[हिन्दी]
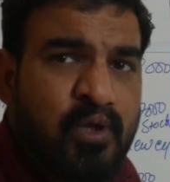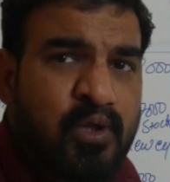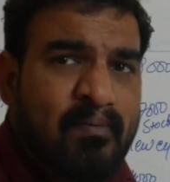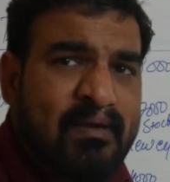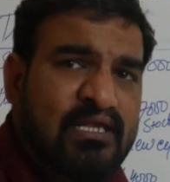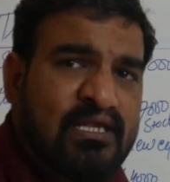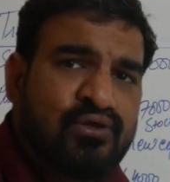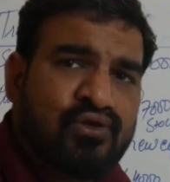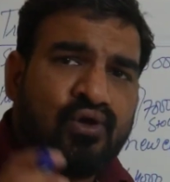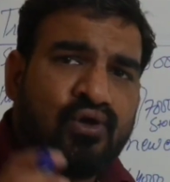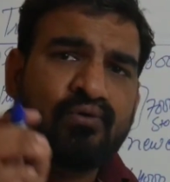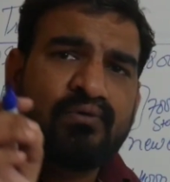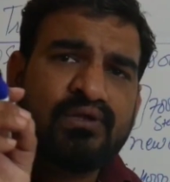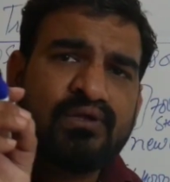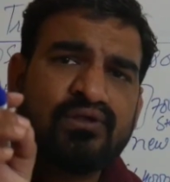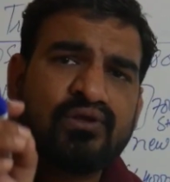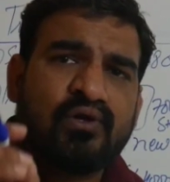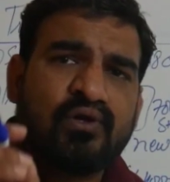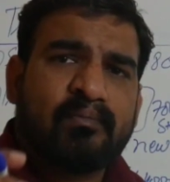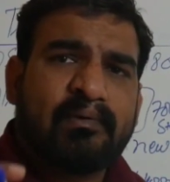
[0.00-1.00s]
तो भाई
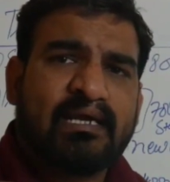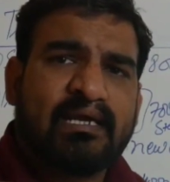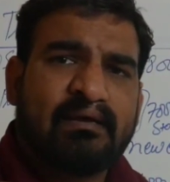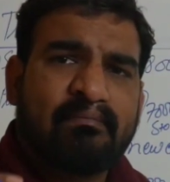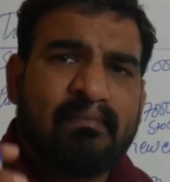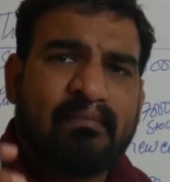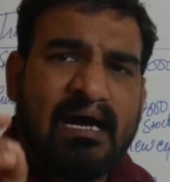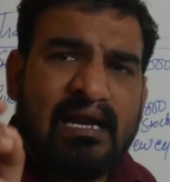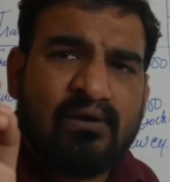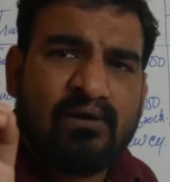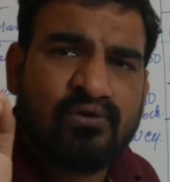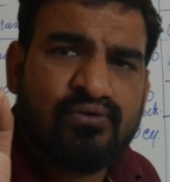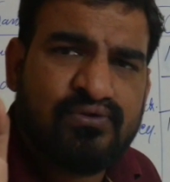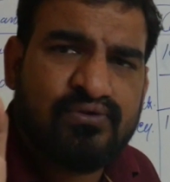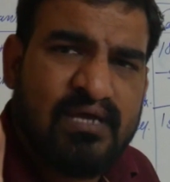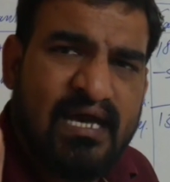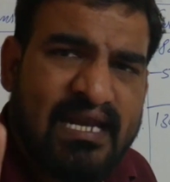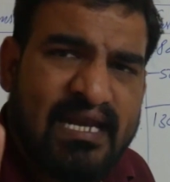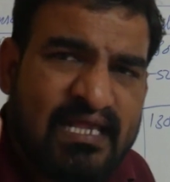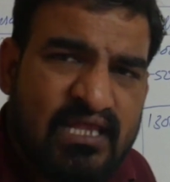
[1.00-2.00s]
चौबीस सौ रुपए के माल को
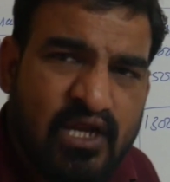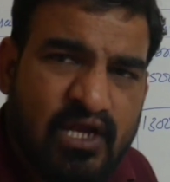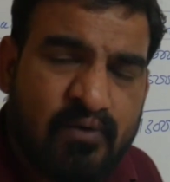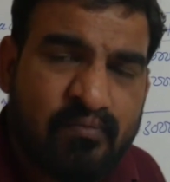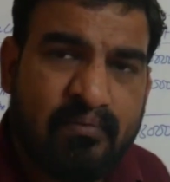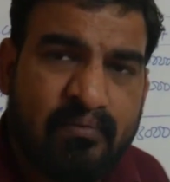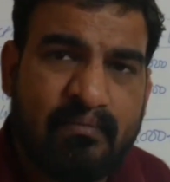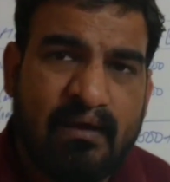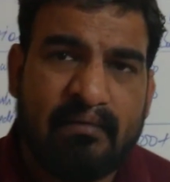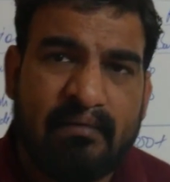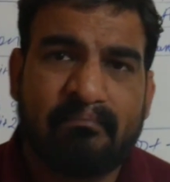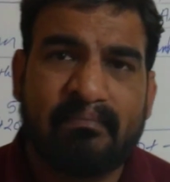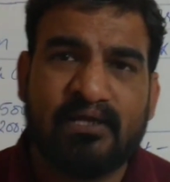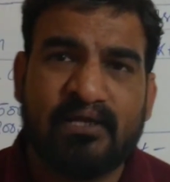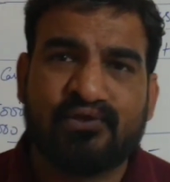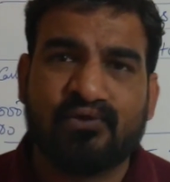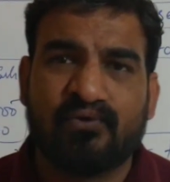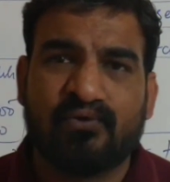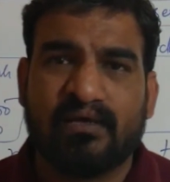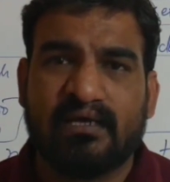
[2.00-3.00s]
चार हजार रुपए में आप
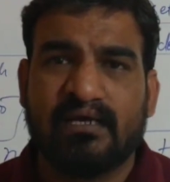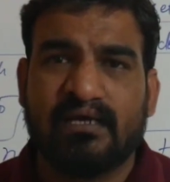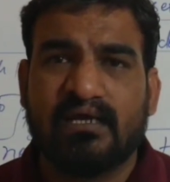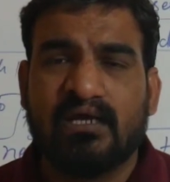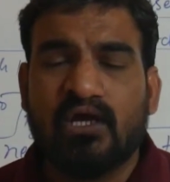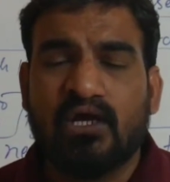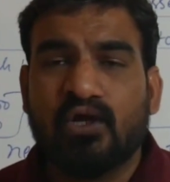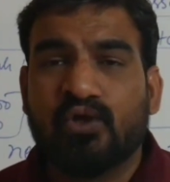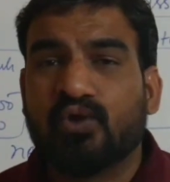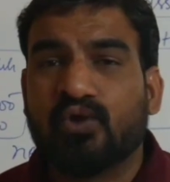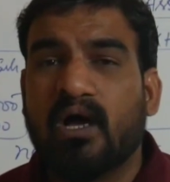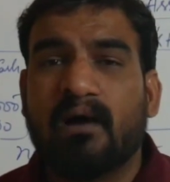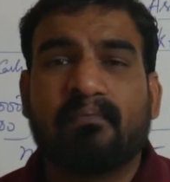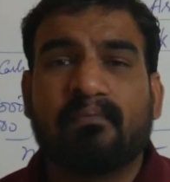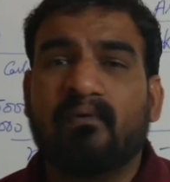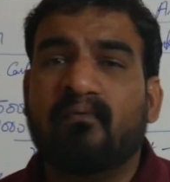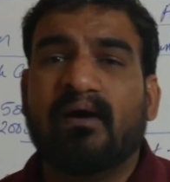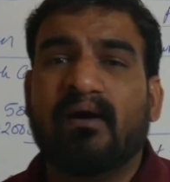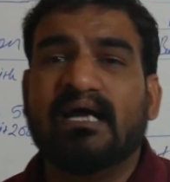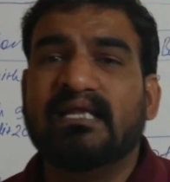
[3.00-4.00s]
बेचोगे तो
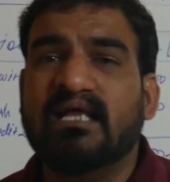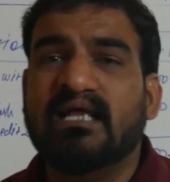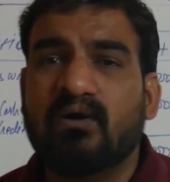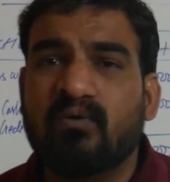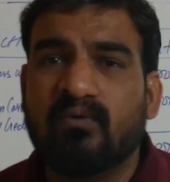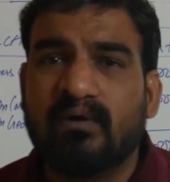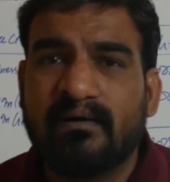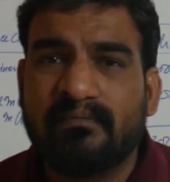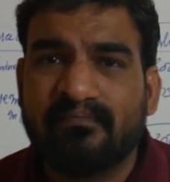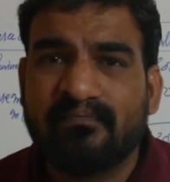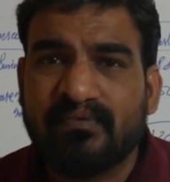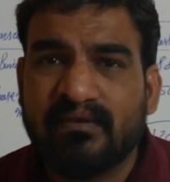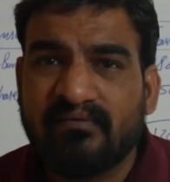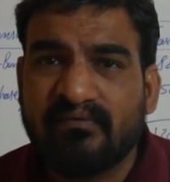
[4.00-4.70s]
आपको फायदा हुआ